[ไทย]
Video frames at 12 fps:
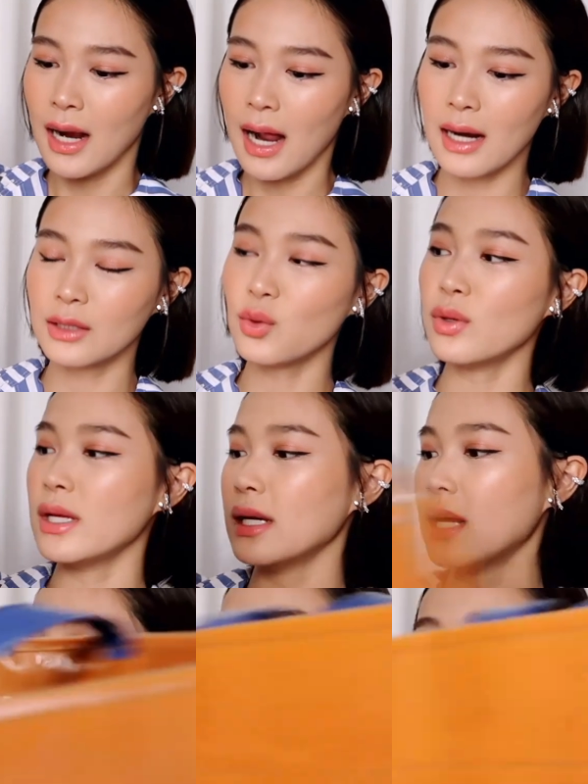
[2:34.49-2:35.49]
อ่ะแล้วตัวนี้
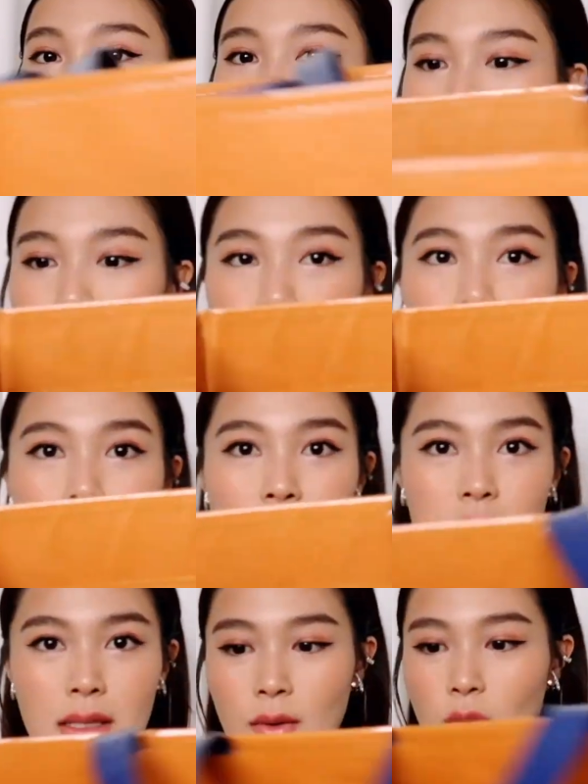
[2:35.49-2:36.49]
นะคะกี่นิ้วเดี๋ยวแพ
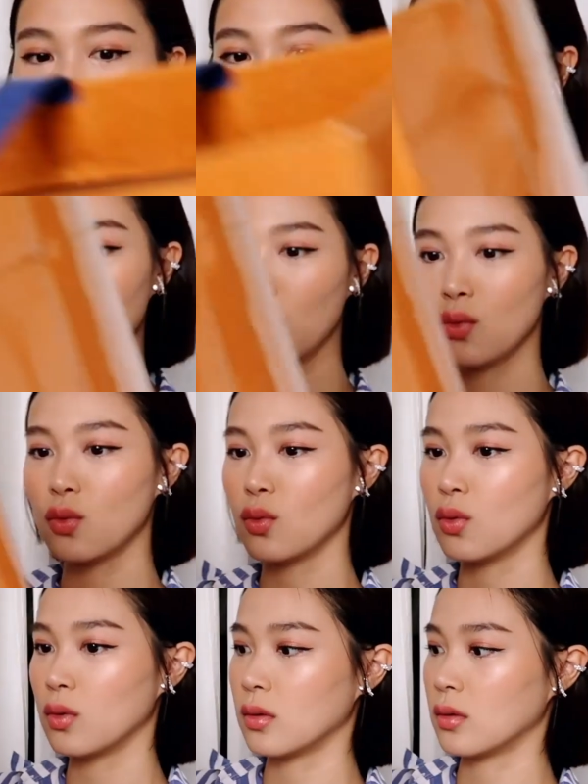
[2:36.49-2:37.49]
จะวัดดู
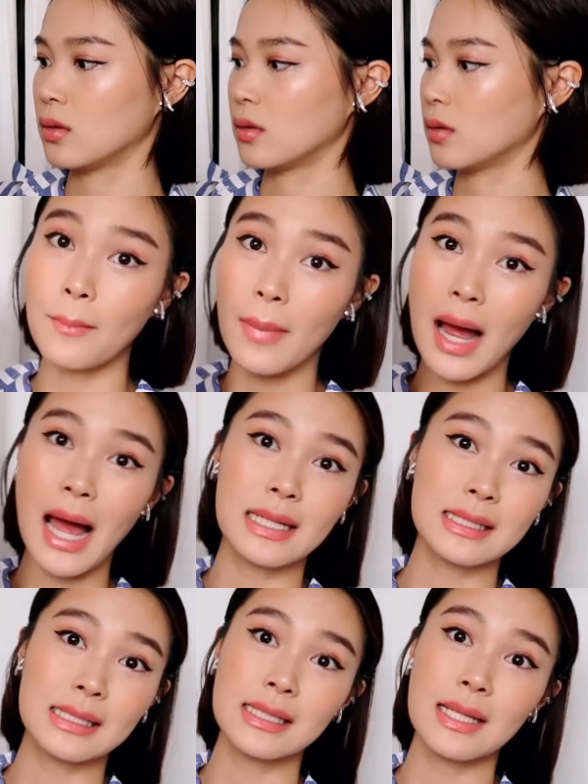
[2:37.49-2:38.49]
ประมาณ
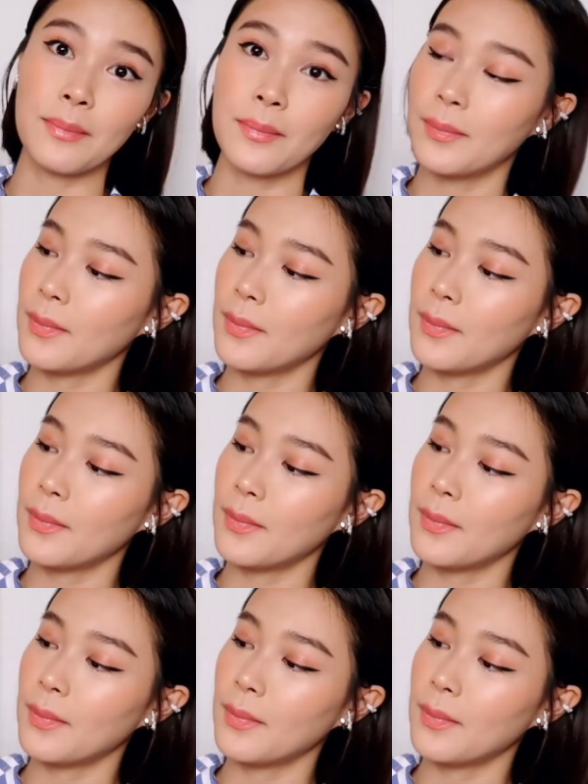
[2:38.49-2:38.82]
10